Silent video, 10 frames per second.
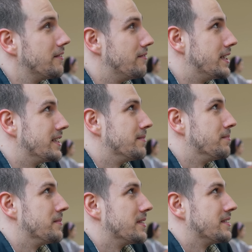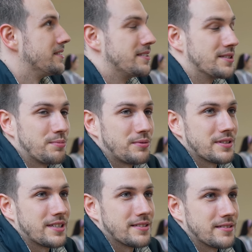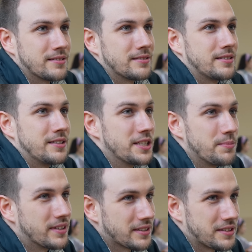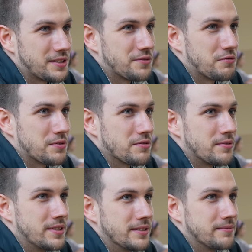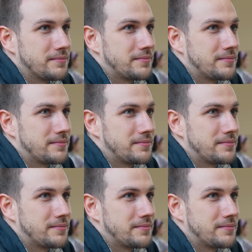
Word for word: wenn eben äh, diese Prozesse nicht mehr richtig funktionieren.